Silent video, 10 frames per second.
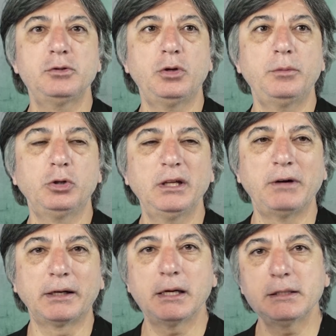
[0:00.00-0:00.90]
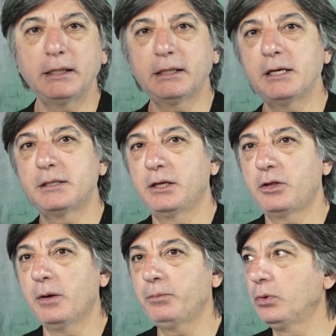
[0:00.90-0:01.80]
şöyle bir olayı var. Galatasaray geçen sene
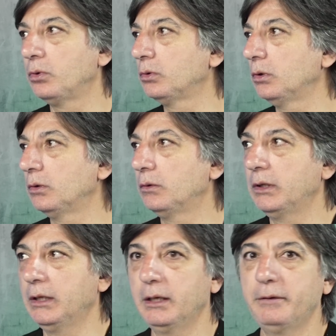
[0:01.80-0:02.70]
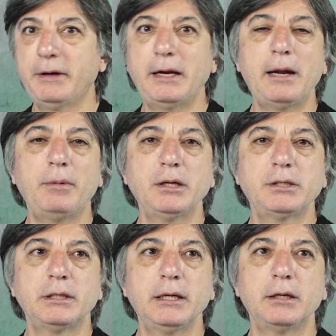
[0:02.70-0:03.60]
şampiyon oldu. E,
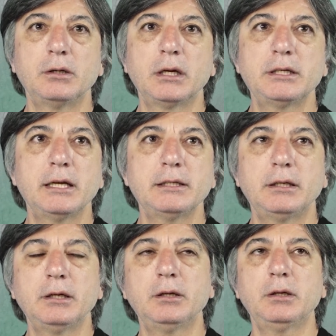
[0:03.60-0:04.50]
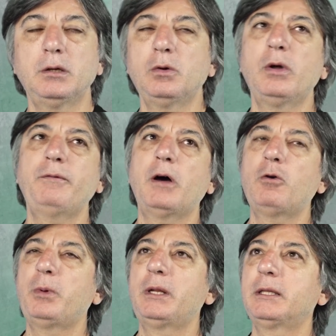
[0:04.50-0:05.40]
Fenerbahçe de geçen sene e, UEFA
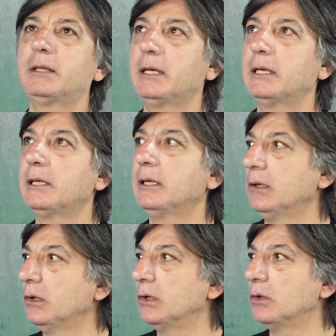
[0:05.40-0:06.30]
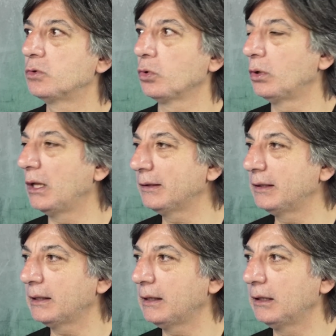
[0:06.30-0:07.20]
Avrupa Ligi'nde e, son
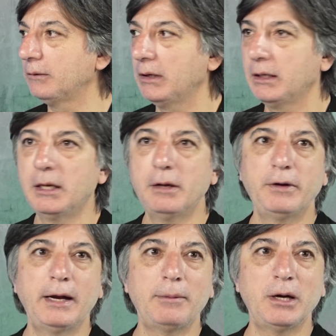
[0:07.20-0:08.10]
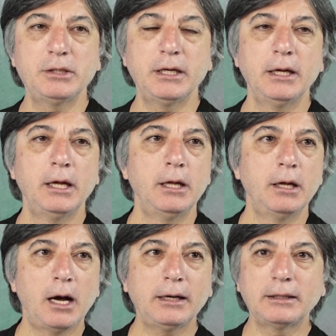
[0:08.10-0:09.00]
16'ya kaldı ve Fenerbahçe
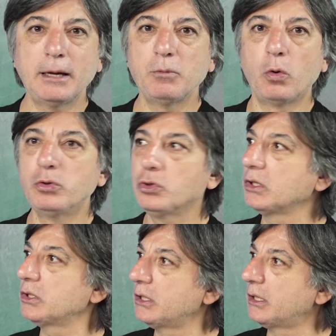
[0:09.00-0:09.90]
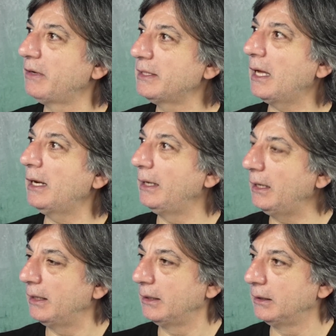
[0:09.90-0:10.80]
hakikaten oyuncu satışları
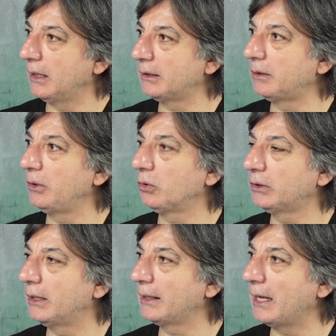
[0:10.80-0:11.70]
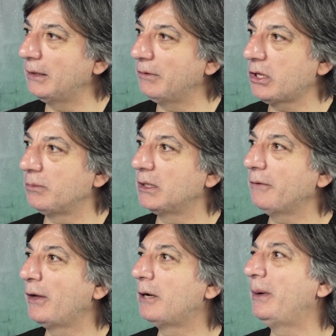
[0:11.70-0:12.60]
vesaireyle yıllardır ya, bir noktaya geldi ve şimdi ki. de fair